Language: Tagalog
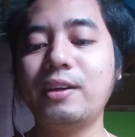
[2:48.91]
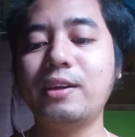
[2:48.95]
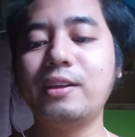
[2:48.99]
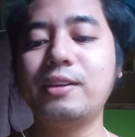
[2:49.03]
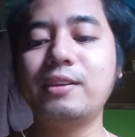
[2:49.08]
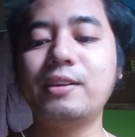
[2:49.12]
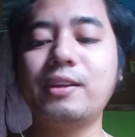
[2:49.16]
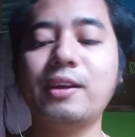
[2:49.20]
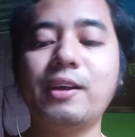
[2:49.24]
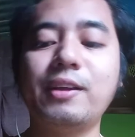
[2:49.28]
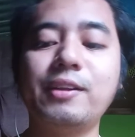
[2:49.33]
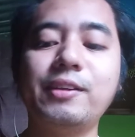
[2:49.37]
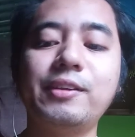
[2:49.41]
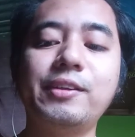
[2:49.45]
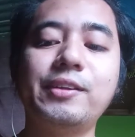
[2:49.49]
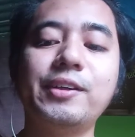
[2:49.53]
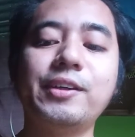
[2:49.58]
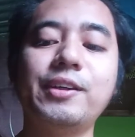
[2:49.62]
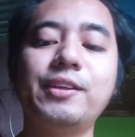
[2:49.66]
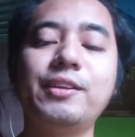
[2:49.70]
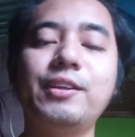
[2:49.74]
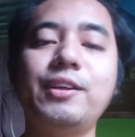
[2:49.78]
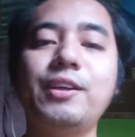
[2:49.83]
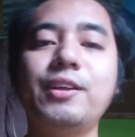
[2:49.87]
and
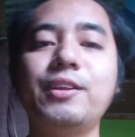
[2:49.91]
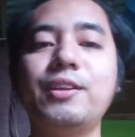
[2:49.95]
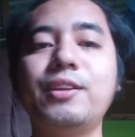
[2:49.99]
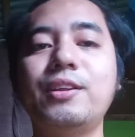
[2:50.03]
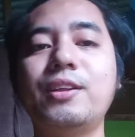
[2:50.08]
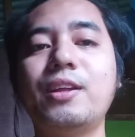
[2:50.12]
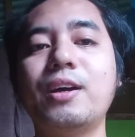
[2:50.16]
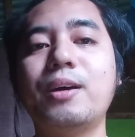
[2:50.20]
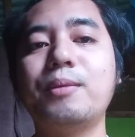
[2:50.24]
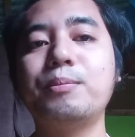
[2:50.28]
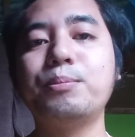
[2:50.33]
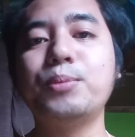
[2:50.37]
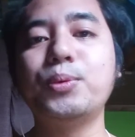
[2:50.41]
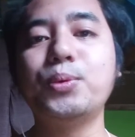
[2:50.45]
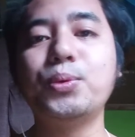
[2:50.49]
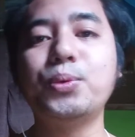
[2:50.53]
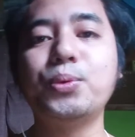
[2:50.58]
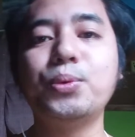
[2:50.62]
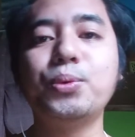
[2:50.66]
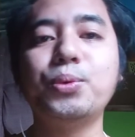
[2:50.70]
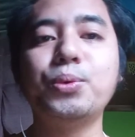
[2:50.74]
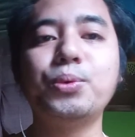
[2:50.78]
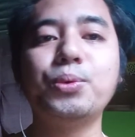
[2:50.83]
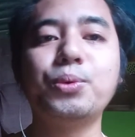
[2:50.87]
underneath the
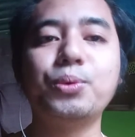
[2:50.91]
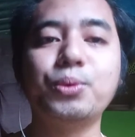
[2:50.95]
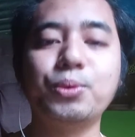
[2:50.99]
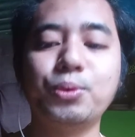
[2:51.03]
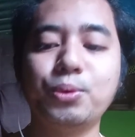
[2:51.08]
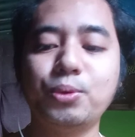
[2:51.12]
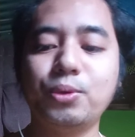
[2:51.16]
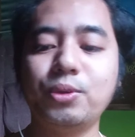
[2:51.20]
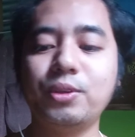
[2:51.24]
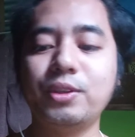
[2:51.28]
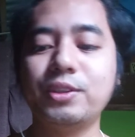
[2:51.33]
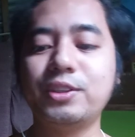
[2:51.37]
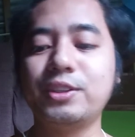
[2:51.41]
moon.